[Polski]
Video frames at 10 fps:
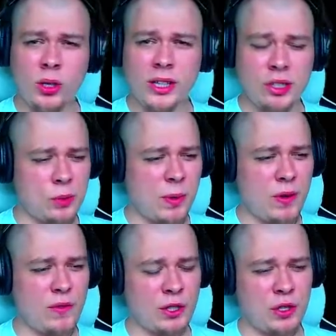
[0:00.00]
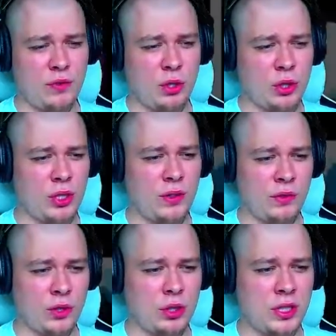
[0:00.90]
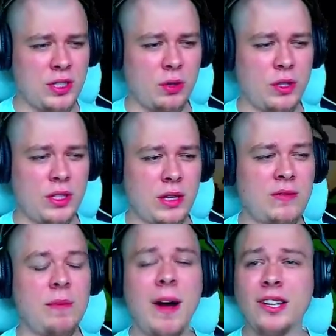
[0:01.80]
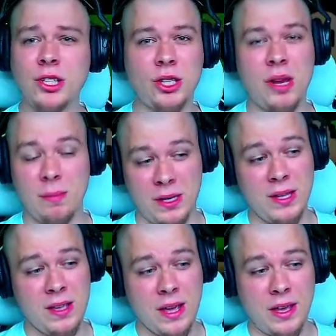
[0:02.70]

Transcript: one też były właśnie w Yoshi, w Yoshi Stories i wybaczcie mi,